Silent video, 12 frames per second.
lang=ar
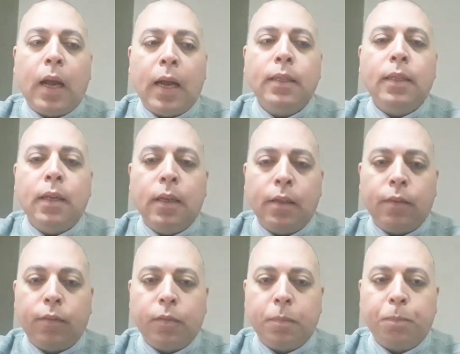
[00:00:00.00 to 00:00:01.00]
عند
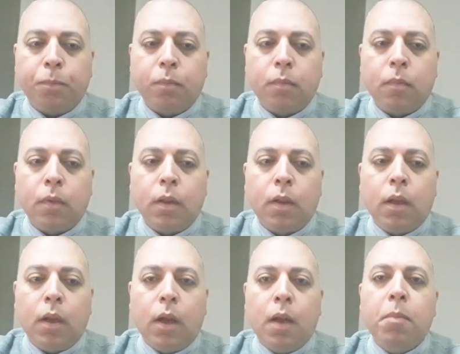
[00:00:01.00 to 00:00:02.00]
الناس.
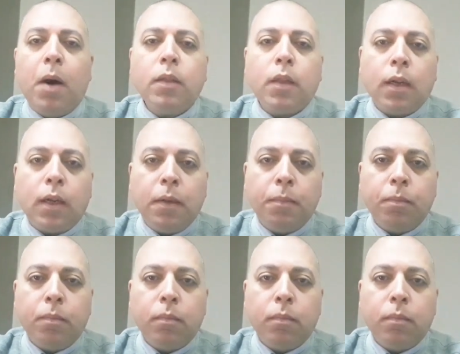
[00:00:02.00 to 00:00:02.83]
المقطع ده